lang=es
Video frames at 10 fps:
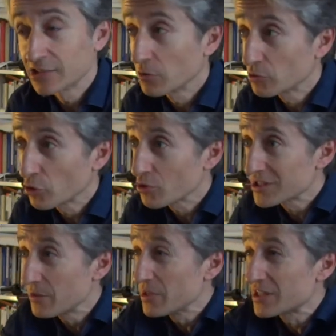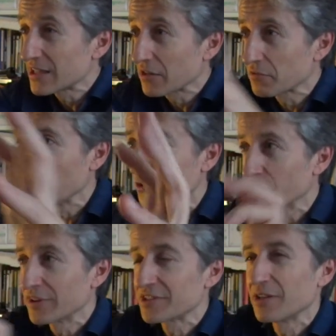Y sobre todo ese
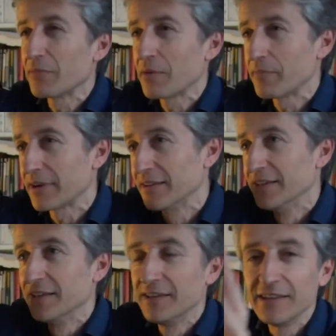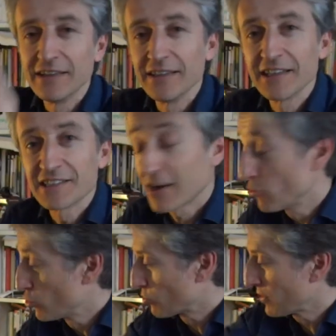vistazo de ese mapa, eh, de esa
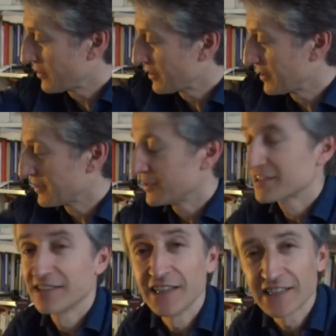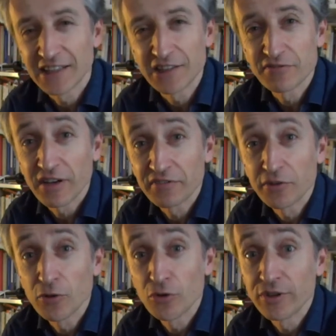curva de,
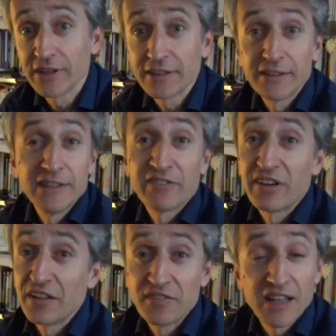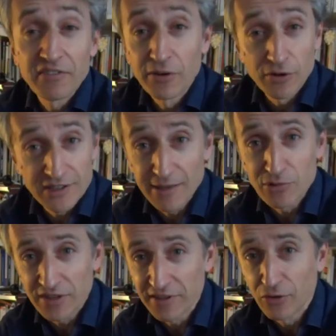satisfacción, de, felicidad en lo que
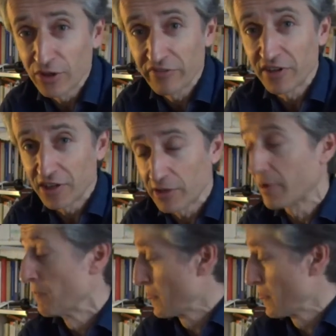estamos haciendo en definitiva.